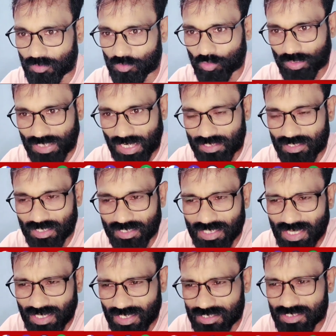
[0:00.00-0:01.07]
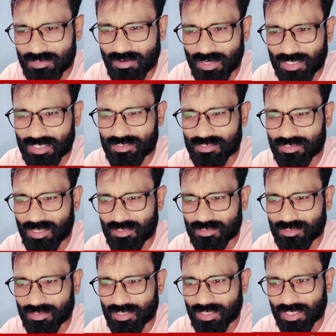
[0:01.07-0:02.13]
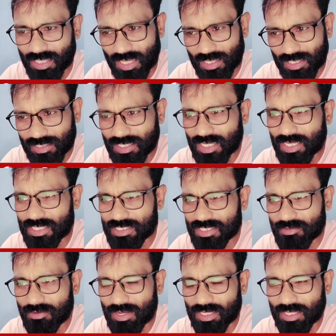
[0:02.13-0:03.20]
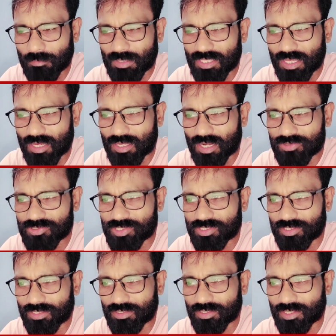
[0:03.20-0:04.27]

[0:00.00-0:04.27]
तो क्या यही है केजरीवाल के सिद्धांत क्या यही है केजरीवाल की बेदाग राजनीति